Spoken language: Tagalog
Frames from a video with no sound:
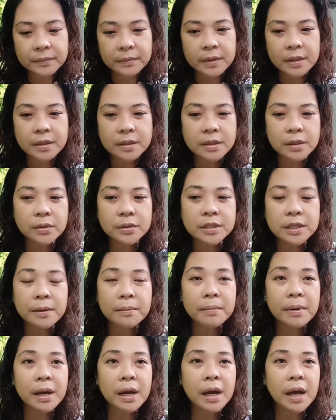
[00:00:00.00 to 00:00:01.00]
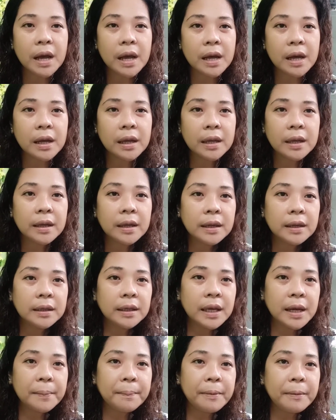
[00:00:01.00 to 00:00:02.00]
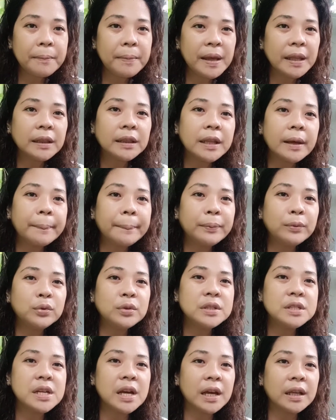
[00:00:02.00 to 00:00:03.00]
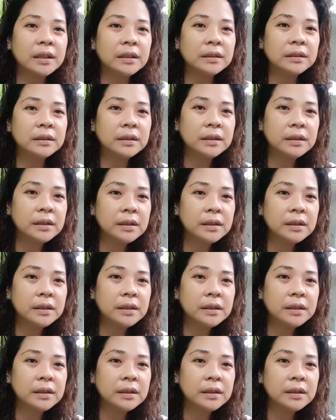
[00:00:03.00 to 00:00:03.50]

So, sa mga nagbebenta po dyan,